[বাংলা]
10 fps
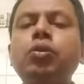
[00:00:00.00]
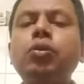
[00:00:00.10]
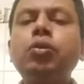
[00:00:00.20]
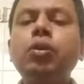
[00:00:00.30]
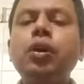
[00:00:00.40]
তো
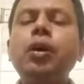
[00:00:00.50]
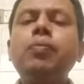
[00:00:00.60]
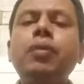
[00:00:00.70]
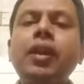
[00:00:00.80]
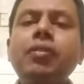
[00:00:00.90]

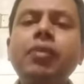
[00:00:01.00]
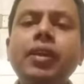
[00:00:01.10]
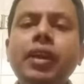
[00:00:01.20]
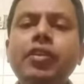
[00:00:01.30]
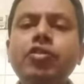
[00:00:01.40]
প্ল্যানিং বাই
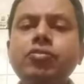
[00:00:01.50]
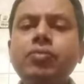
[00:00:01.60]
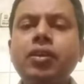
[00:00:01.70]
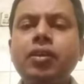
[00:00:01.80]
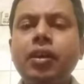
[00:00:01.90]

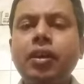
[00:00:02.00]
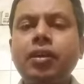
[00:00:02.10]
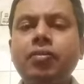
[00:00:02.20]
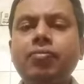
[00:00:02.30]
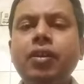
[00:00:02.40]
ইন্ডিউসমেন্ট
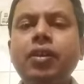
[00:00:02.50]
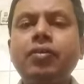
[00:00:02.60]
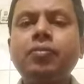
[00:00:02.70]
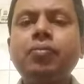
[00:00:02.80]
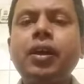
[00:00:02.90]
অ্যান্ড প্ল্যানিং
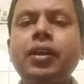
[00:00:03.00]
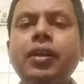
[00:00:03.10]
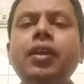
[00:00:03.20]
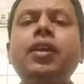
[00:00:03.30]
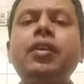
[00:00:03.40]
বাই
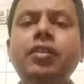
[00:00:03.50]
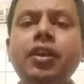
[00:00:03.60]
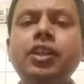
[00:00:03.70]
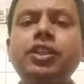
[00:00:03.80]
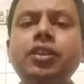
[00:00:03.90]

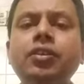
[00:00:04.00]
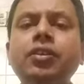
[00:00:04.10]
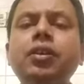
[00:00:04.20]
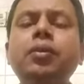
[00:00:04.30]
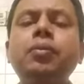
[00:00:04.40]
ডিরেকশন
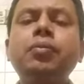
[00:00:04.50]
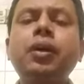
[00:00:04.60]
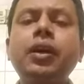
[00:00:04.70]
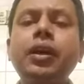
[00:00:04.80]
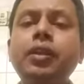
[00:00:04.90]

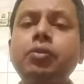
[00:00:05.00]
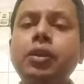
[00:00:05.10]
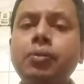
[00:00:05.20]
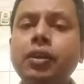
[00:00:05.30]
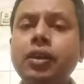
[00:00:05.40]
বা এই
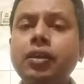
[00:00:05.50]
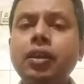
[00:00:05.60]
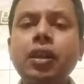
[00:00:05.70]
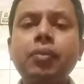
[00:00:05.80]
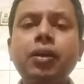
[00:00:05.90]
দুইটার মধ্যে একটা
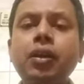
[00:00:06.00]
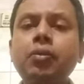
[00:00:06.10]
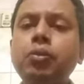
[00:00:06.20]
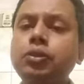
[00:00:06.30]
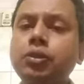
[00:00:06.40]
তাহলে আমরা
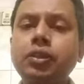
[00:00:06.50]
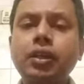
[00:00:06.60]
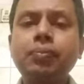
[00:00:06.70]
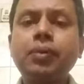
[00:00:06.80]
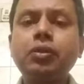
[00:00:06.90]
বস্তুগত
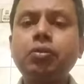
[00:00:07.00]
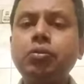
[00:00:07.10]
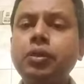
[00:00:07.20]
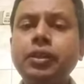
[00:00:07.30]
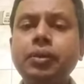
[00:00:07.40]
একটা পার্থক্য
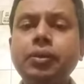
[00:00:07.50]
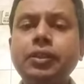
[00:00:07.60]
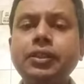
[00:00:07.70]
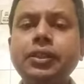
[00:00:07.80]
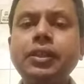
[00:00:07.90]
দেখতে
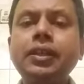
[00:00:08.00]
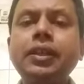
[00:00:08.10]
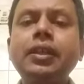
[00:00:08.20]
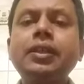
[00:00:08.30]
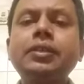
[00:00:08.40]
পারতেছি
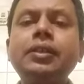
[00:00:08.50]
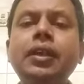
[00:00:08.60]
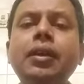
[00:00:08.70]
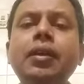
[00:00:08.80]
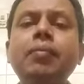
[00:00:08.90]
যে
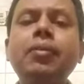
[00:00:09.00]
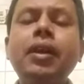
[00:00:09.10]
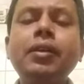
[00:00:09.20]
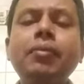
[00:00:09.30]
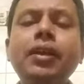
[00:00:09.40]

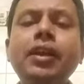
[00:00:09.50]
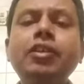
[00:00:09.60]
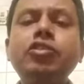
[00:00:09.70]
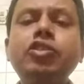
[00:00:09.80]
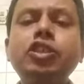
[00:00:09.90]
প্ল্যানিং বাই
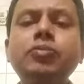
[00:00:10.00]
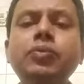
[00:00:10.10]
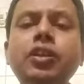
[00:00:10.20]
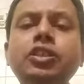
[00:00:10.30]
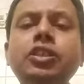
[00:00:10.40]

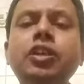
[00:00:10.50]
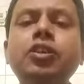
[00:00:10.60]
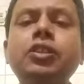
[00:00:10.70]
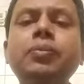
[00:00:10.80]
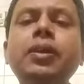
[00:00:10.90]
ইন্ডিউসমেন্ট সেটা
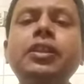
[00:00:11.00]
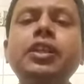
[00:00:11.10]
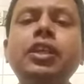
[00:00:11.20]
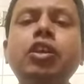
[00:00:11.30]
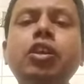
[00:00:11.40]
হচ্ছে ব্যক্তি
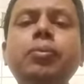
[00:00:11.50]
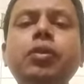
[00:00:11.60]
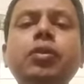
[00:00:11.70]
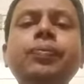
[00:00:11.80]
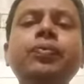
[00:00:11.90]
স্বাধীনতার উপর